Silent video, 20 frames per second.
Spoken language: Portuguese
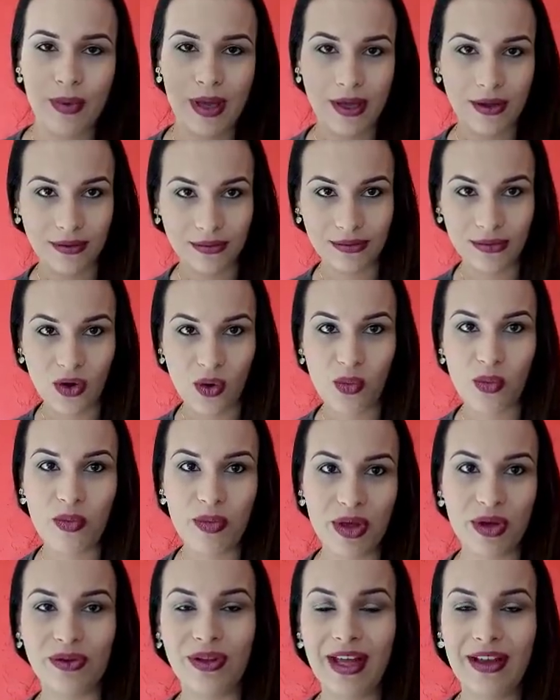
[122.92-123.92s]
meio, como o
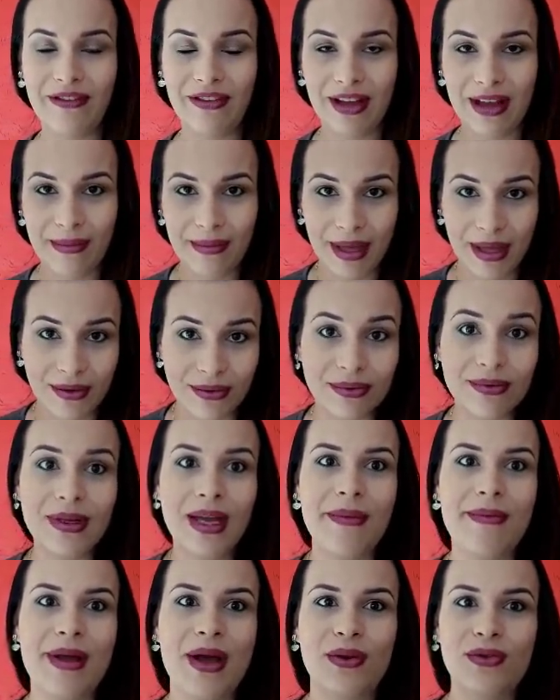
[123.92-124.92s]
meu, né? Fica meio
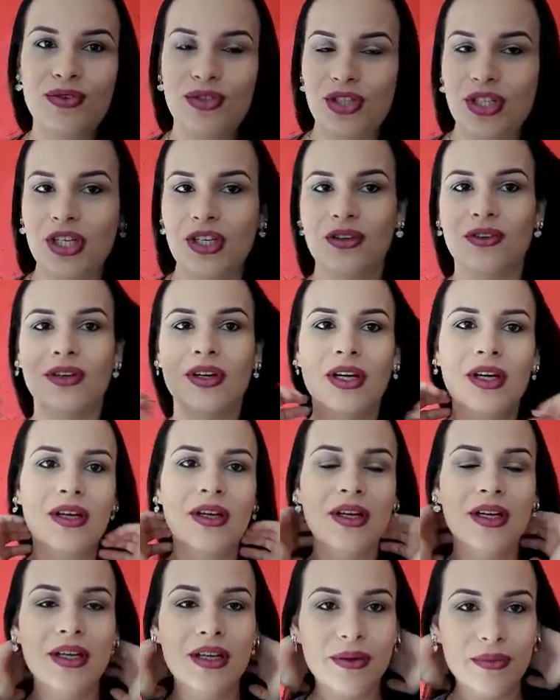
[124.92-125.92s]
rebeldinho,
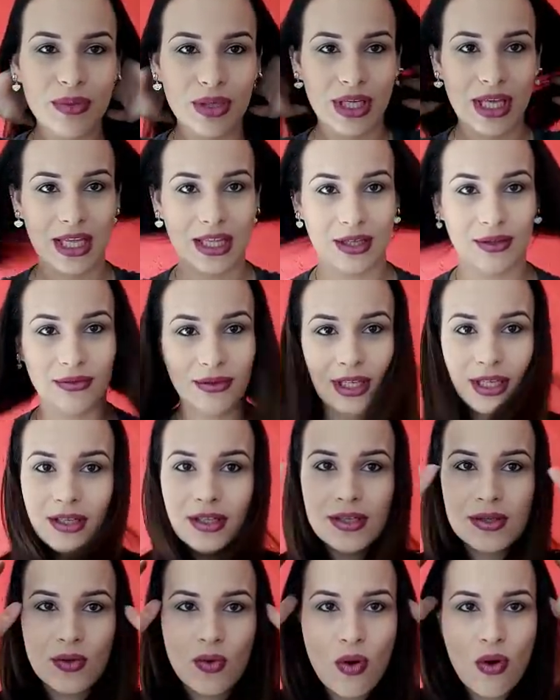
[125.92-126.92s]
porque não tem
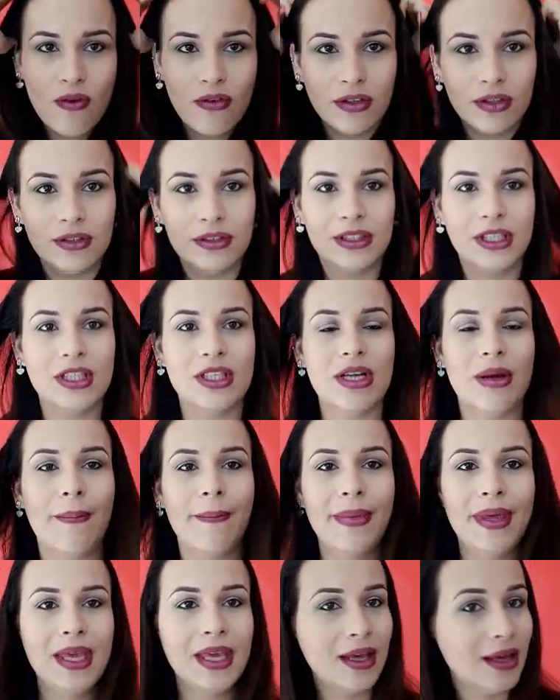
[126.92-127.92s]
escova, não tem
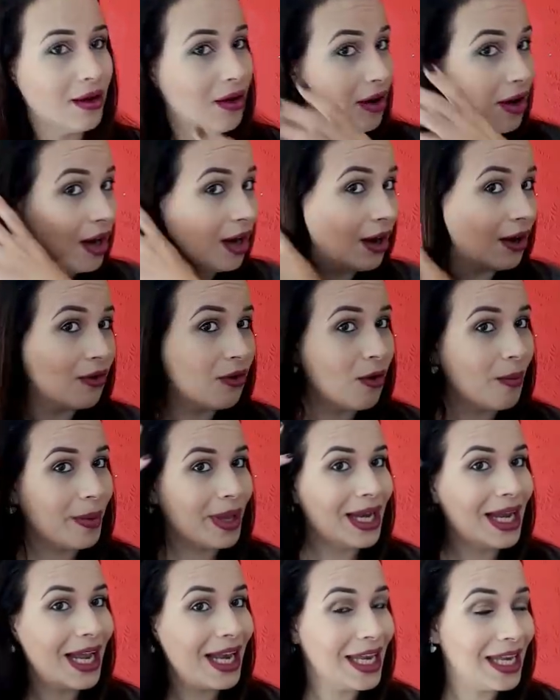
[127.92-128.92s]
chapinha. Ó, como
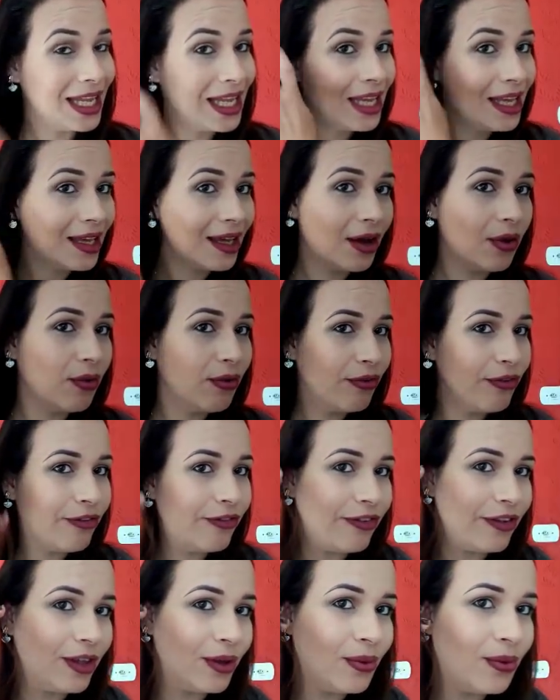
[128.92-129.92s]
ele alinha o
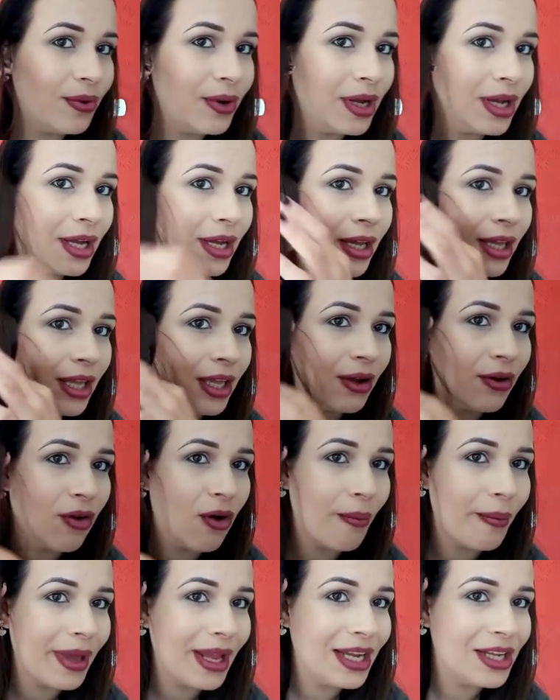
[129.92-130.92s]
fio e
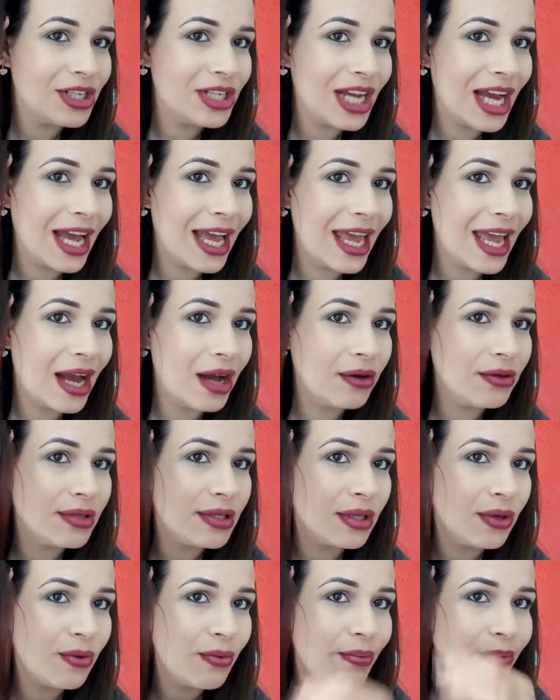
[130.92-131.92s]
como ele já
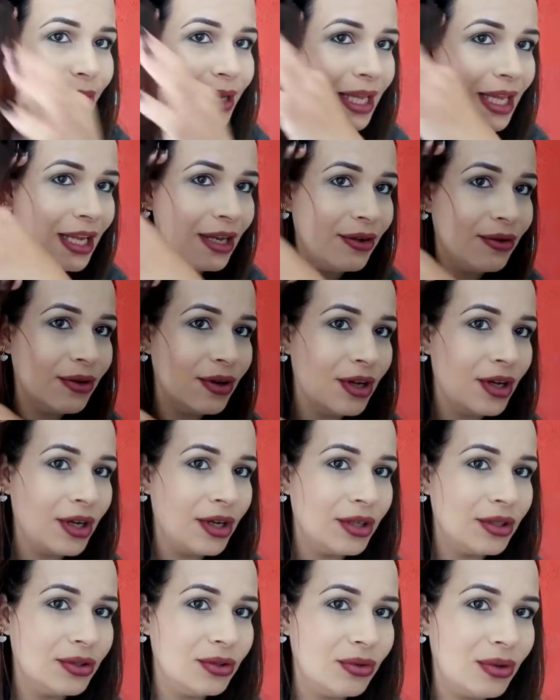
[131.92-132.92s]
realça o brilho
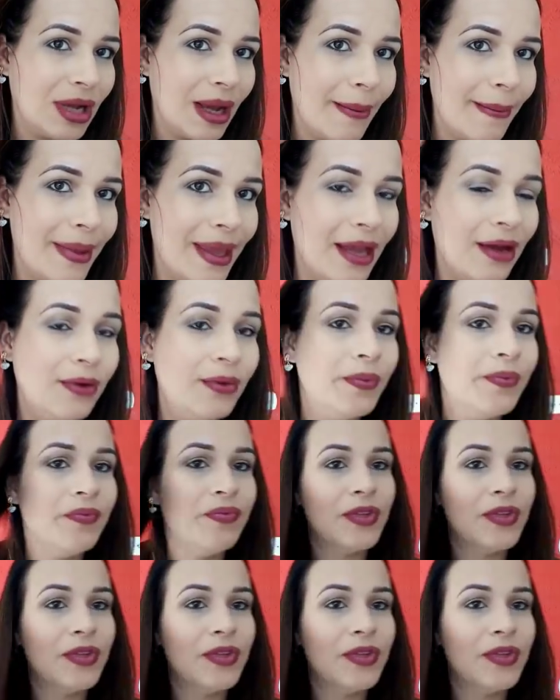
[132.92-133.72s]
do cabelo.